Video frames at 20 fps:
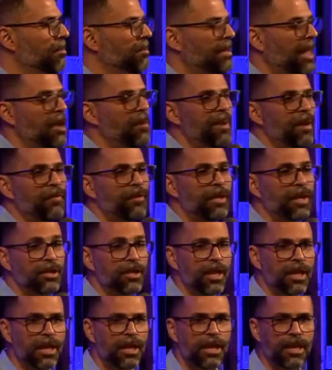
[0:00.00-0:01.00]
Tenha uma vida
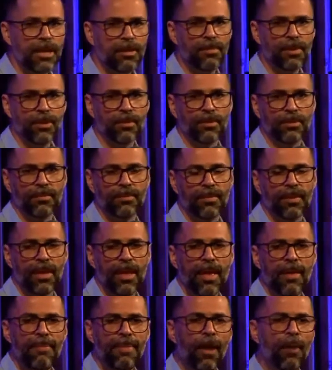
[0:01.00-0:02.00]
de equilíbrio,
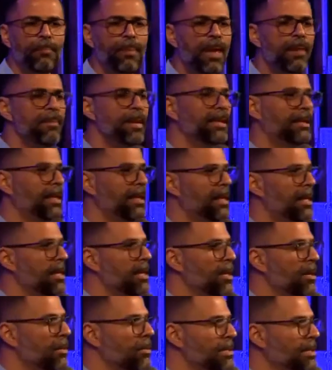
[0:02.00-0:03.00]
não permita que